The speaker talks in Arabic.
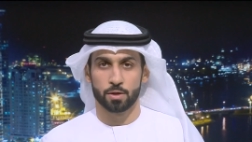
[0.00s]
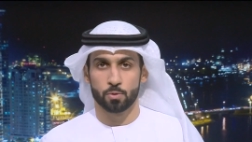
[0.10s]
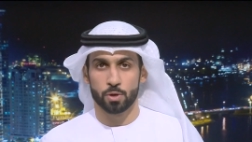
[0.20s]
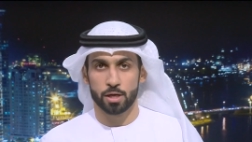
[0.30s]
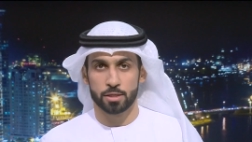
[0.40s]

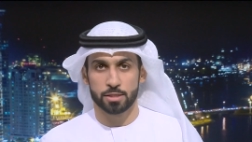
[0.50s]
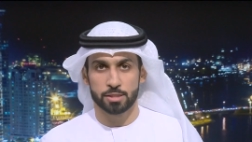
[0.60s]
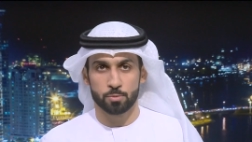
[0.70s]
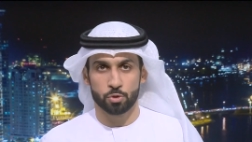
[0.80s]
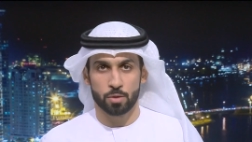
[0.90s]

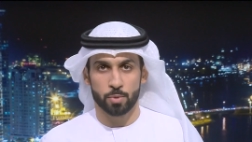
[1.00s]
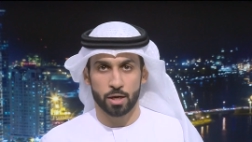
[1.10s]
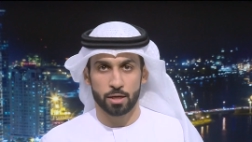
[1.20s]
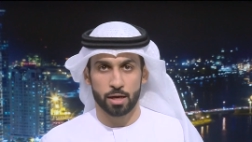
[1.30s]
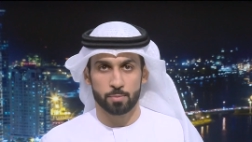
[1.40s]
وتزامنا
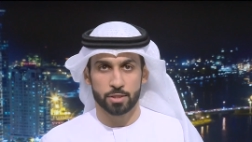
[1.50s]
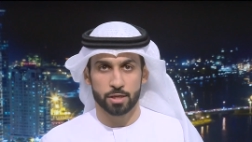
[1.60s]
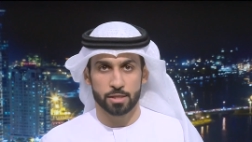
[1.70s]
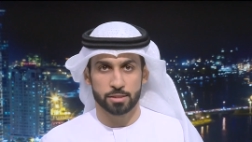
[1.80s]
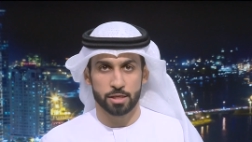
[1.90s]
مع العام
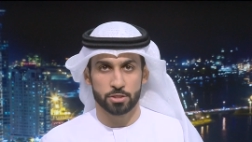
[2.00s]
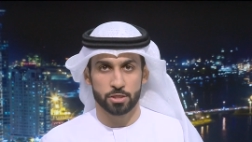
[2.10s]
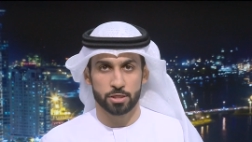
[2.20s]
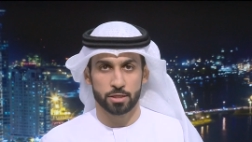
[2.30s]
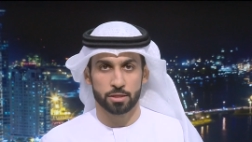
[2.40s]
الدراسي
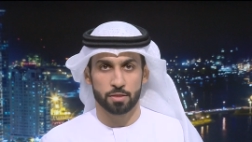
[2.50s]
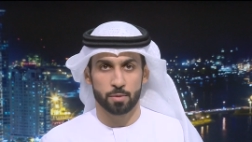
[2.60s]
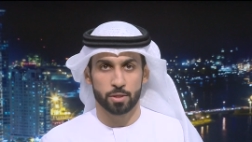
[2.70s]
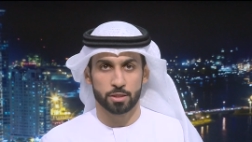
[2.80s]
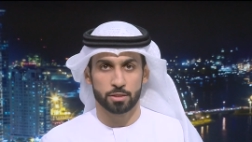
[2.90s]
الجديد
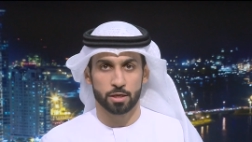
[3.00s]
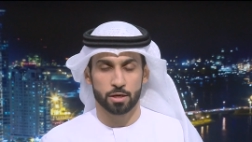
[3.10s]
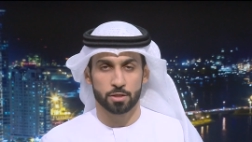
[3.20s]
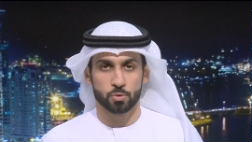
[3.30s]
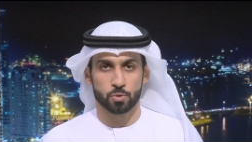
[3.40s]
نظمت
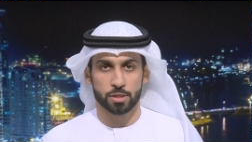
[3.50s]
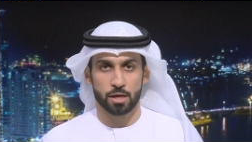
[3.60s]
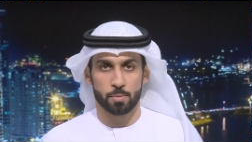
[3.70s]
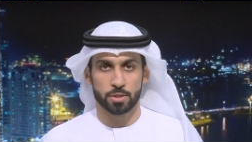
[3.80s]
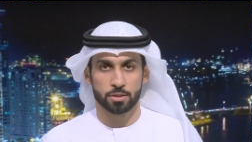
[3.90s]
إدارة
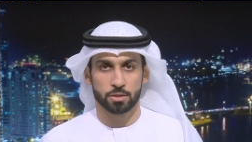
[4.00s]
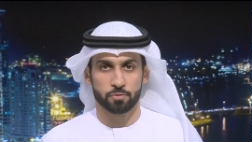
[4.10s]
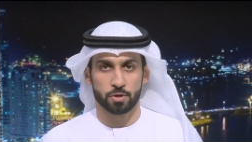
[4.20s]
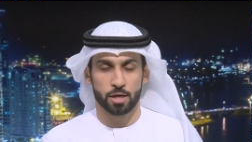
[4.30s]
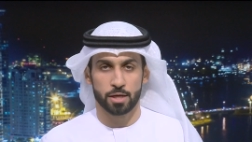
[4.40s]
سلامة
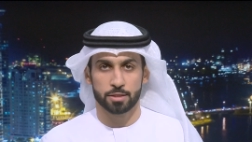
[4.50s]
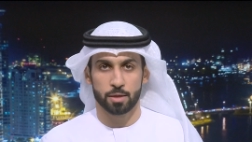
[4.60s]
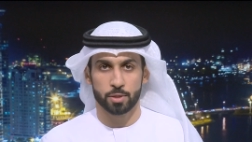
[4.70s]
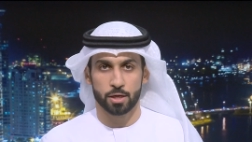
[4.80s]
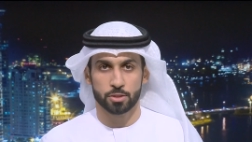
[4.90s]
الطفل
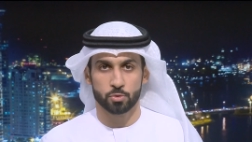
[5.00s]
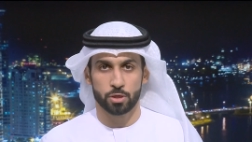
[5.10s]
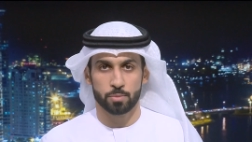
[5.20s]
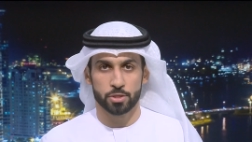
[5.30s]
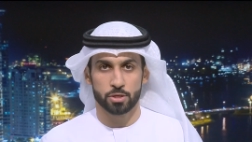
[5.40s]
التابعة
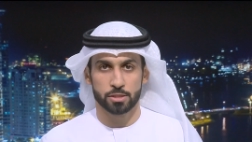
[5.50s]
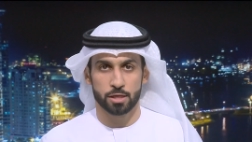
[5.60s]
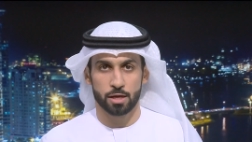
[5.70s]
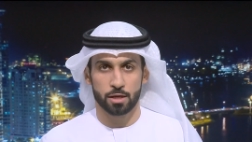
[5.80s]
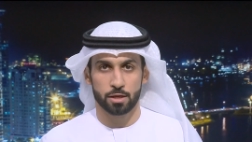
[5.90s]
للمجلس
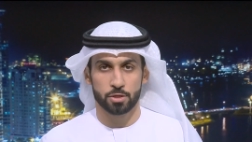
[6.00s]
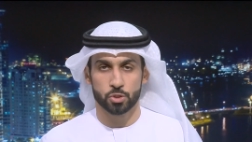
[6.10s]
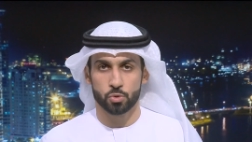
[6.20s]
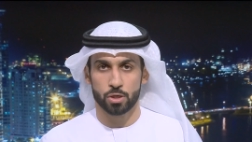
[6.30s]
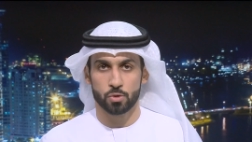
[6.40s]
الأعلى
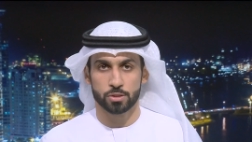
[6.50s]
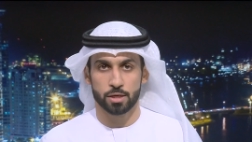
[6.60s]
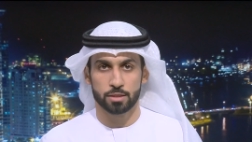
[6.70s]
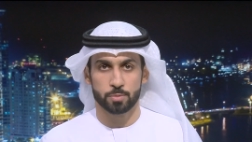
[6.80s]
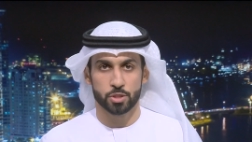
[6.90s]
لشؤون
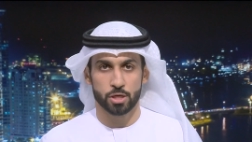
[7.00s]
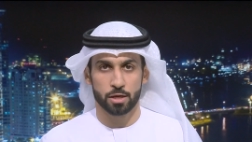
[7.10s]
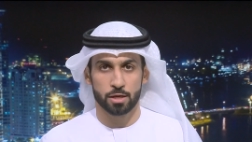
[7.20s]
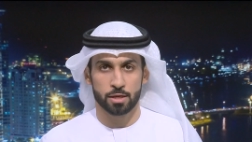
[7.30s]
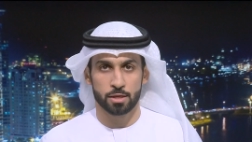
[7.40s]
الأسرة
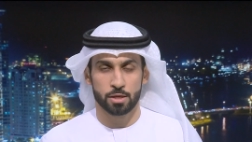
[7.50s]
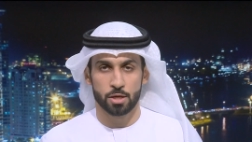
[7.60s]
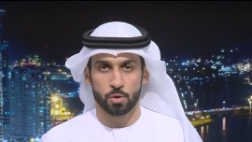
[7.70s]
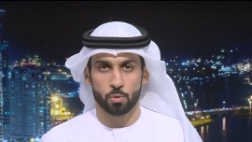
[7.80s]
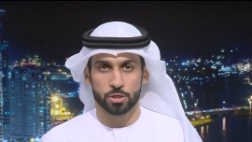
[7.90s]
بالشارقة
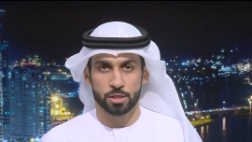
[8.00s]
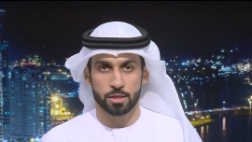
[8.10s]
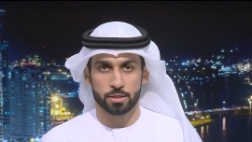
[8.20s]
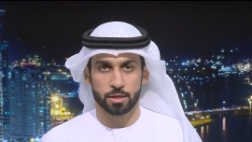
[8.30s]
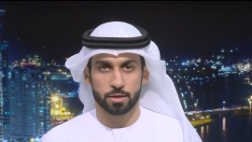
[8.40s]
ورشة
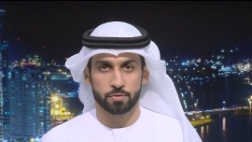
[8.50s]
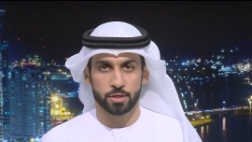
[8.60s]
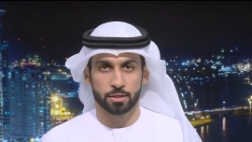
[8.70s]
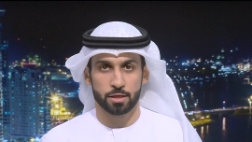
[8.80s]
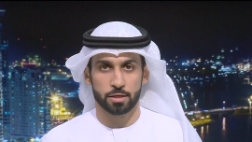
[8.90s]

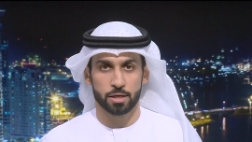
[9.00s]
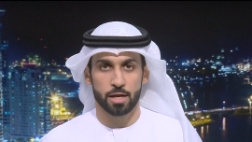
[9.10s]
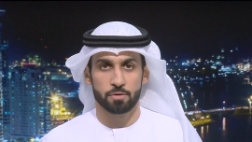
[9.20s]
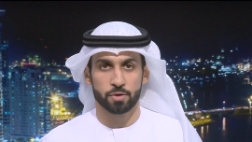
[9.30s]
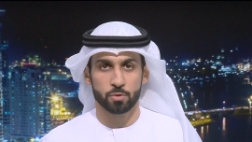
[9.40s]
تعريفية ل
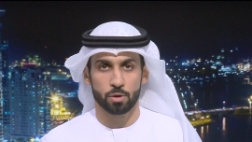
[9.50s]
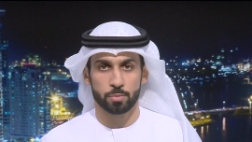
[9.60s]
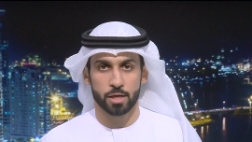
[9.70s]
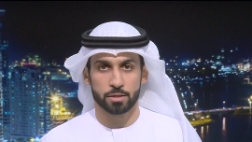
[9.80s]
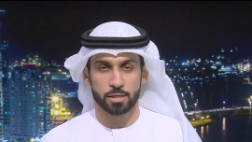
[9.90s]

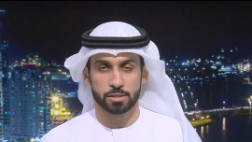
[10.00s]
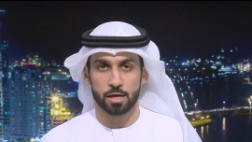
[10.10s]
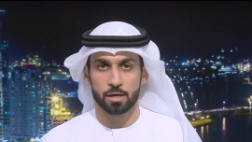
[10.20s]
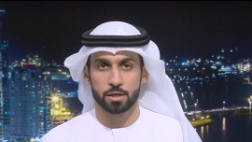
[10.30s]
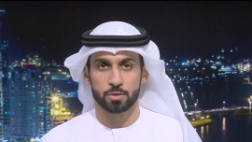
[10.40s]
1200
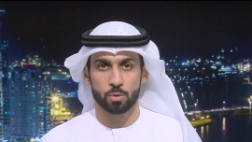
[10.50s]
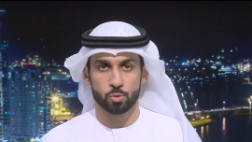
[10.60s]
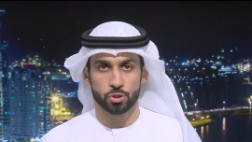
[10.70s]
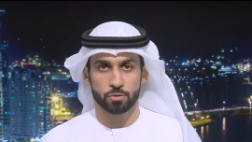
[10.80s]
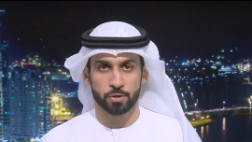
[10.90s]
سائق
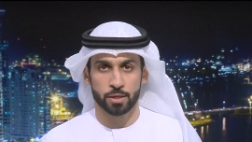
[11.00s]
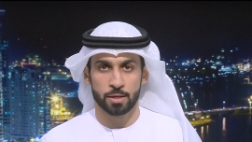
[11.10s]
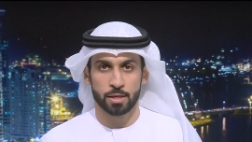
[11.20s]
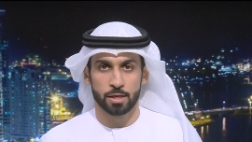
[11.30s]
ومشرفة